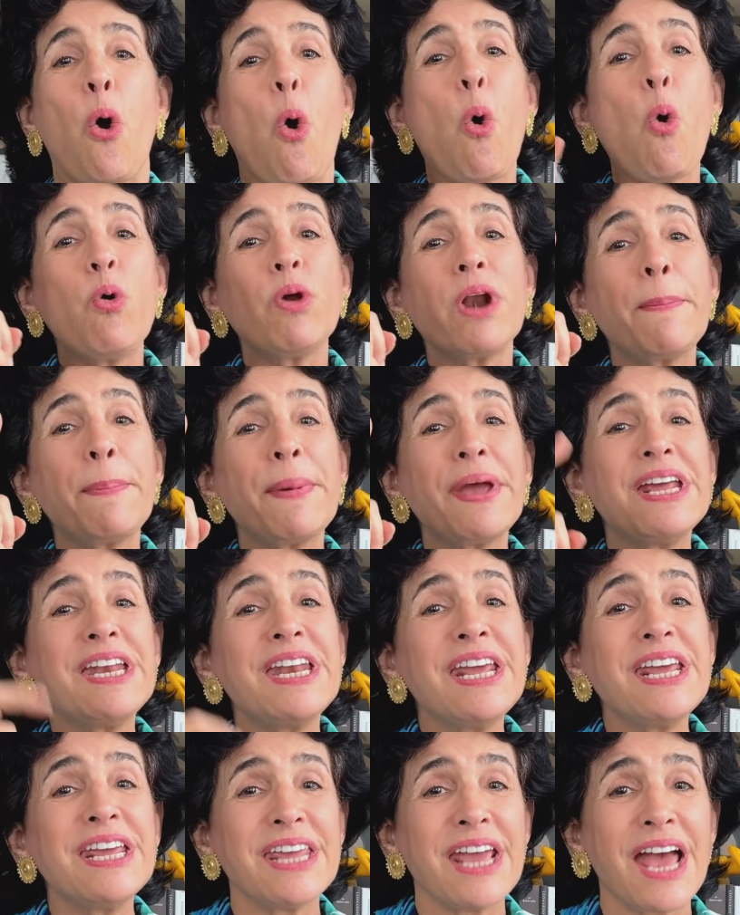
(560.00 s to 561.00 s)
una
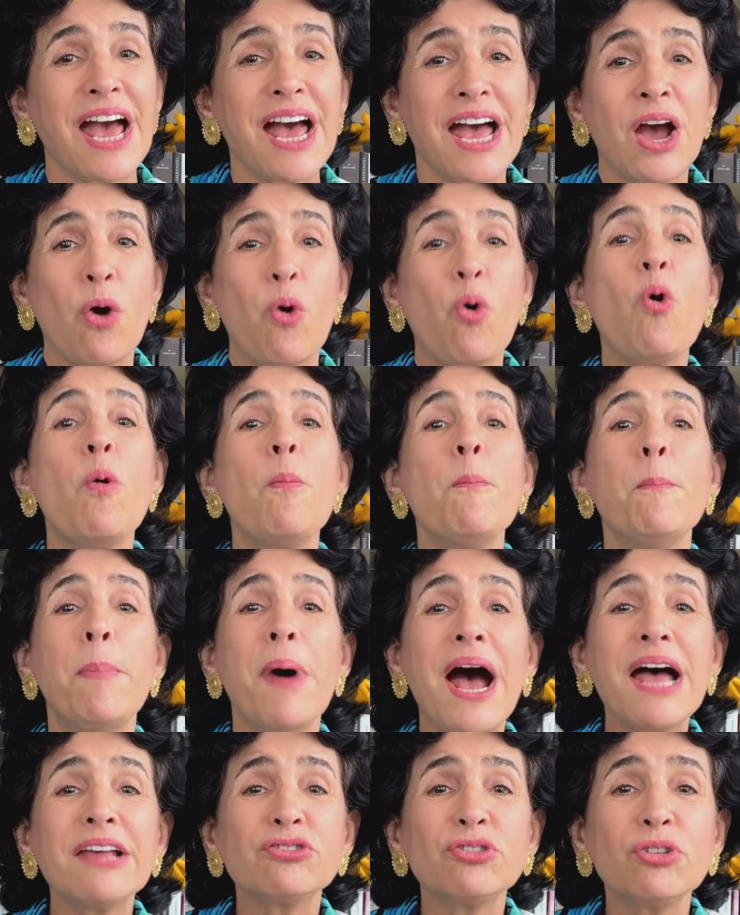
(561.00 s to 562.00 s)
peinilla, un
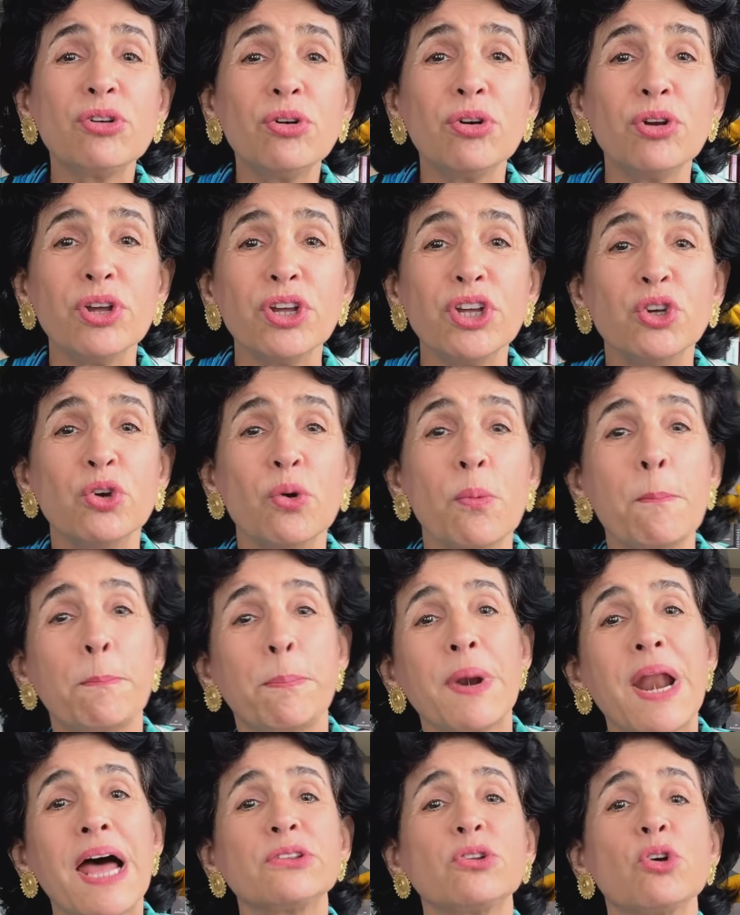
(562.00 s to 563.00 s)
vaso y un
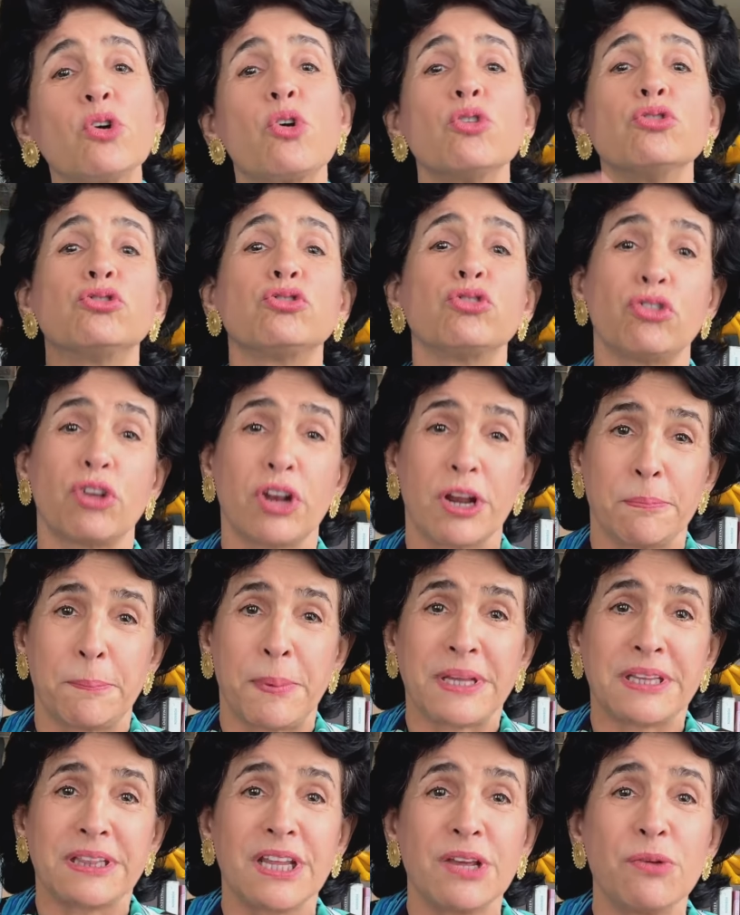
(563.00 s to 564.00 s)
plato con sus
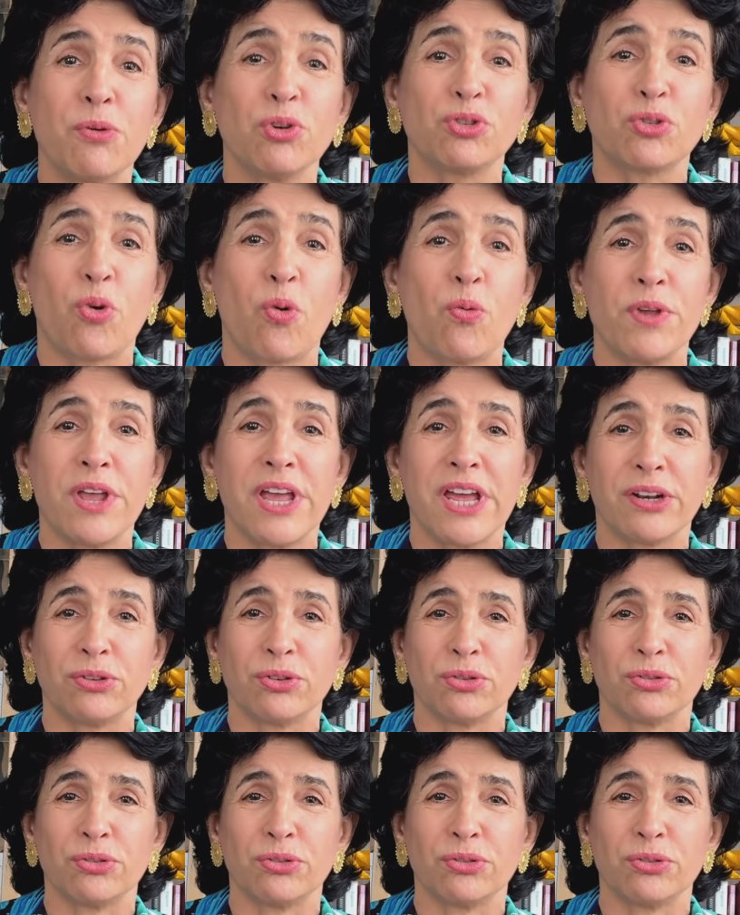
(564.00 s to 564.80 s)
respectivos cubiertos.